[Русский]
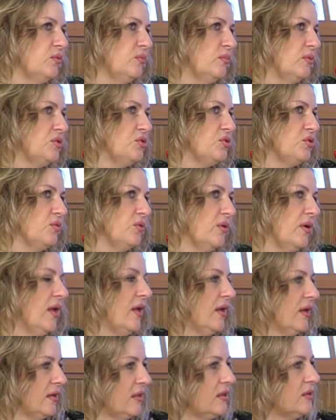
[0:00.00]
думать, что
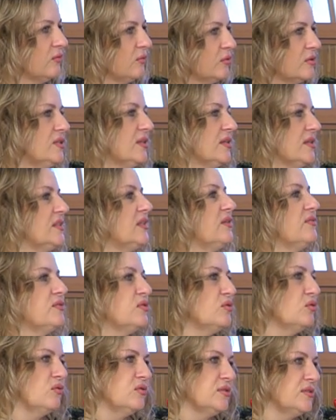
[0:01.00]
это возраст
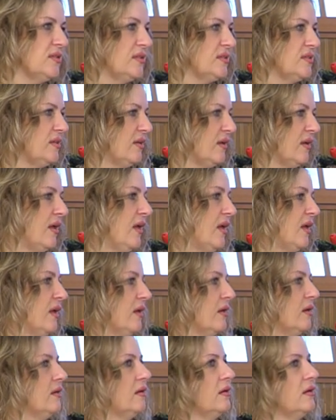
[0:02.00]
взрослости.
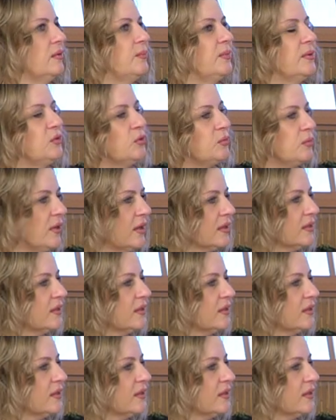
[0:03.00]
А, потом, Но мы